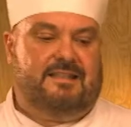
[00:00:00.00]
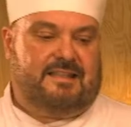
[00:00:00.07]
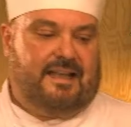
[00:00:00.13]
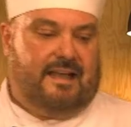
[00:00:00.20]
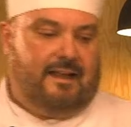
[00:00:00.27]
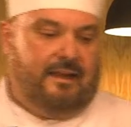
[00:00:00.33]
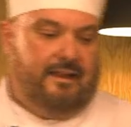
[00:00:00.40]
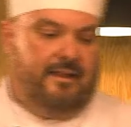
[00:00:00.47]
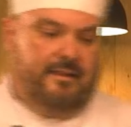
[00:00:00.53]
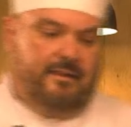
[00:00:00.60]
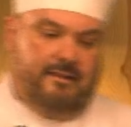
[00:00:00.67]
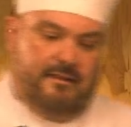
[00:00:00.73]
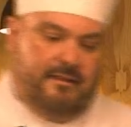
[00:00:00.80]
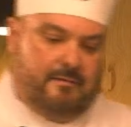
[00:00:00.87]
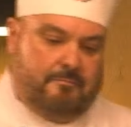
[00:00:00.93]
sale.
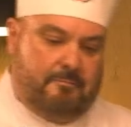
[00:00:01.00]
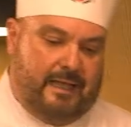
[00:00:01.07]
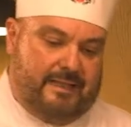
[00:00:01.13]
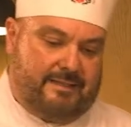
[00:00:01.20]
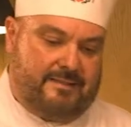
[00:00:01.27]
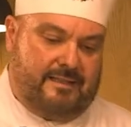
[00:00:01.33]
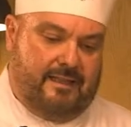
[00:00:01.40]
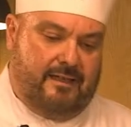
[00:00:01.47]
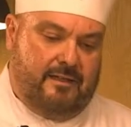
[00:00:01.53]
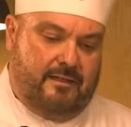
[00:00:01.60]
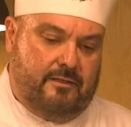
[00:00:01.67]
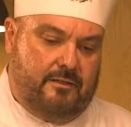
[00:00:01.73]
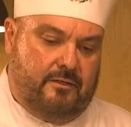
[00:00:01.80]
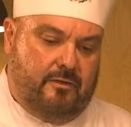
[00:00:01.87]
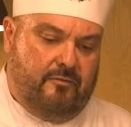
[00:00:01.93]
Basta,
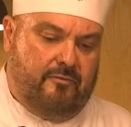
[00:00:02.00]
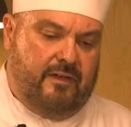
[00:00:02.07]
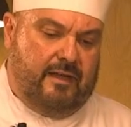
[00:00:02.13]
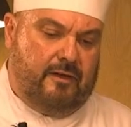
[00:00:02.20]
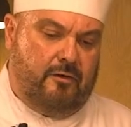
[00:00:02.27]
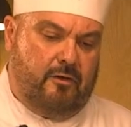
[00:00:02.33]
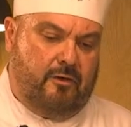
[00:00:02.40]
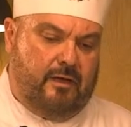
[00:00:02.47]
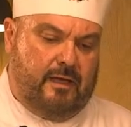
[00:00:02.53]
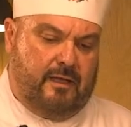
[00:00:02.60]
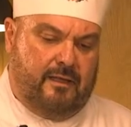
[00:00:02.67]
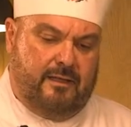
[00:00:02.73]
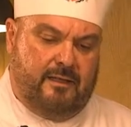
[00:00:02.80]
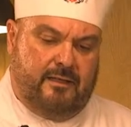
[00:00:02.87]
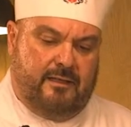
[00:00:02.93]
non vanno
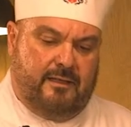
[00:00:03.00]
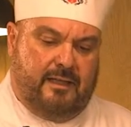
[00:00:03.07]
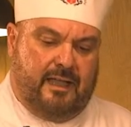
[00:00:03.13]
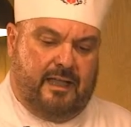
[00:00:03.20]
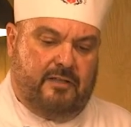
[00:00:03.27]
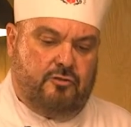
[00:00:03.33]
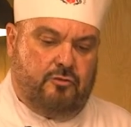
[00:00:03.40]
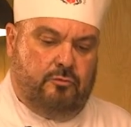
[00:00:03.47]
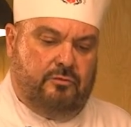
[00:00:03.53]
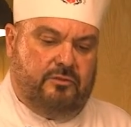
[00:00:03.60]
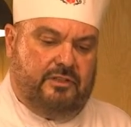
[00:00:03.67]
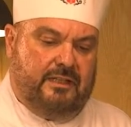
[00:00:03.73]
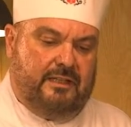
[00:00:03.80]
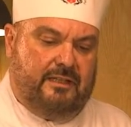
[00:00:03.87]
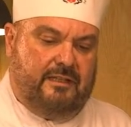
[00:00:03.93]

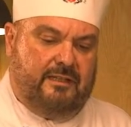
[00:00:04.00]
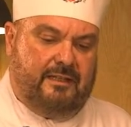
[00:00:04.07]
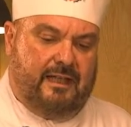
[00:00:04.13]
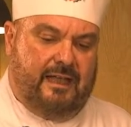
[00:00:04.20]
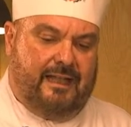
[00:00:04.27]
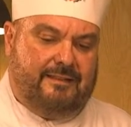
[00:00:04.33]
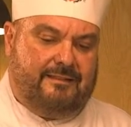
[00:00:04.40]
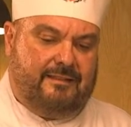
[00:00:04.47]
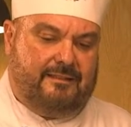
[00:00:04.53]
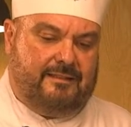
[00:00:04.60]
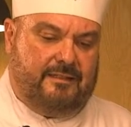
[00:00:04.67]
aggiunti altri